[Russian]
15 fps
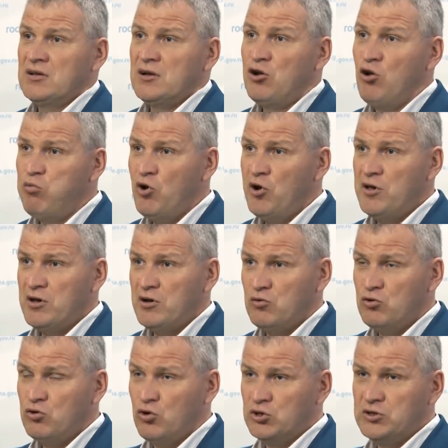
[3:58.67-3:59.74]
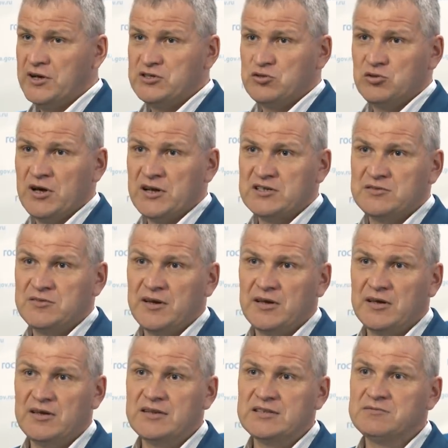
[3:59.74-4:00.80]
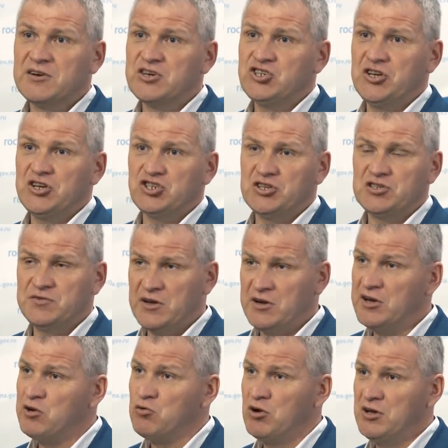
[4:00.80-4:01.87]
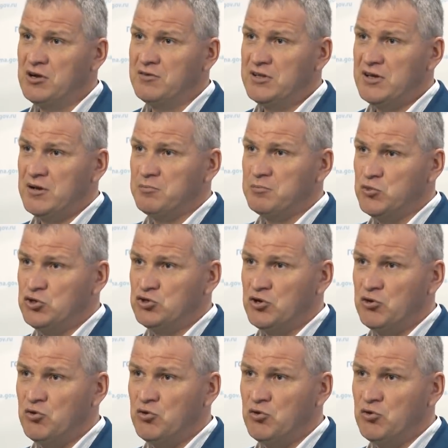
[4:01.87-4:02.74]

Любой уход государства из важнейшей сферы регулирования, будь то